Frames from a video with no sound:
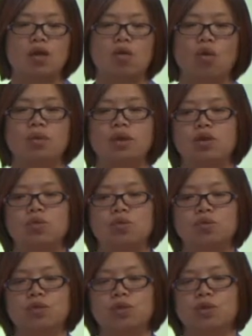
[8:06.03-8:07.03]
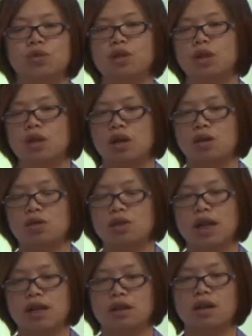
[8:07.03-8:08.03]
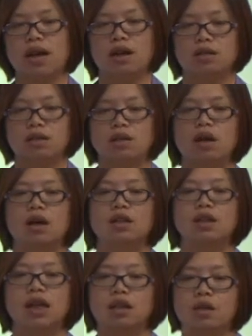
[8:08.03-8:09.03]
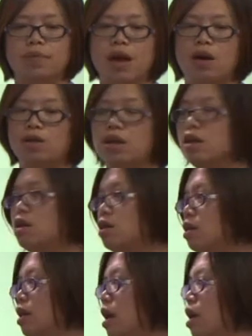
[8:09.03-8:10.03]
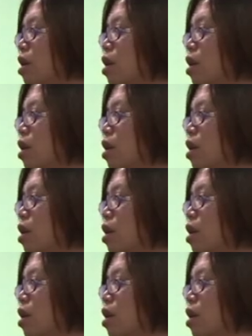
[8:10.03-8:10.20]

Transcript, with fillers: 我们其中有可能产生两个这样的表，一个是呢